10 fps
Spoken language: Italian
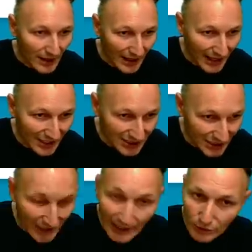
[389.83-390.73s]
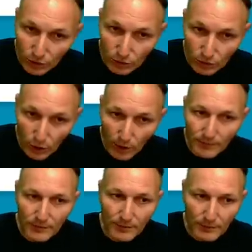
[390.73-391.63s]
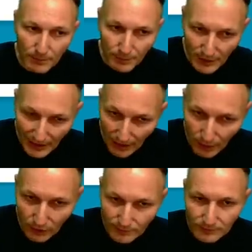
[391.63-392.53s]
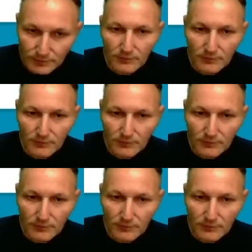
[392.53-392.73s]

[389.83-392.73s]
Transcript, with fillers: estrai tutto premo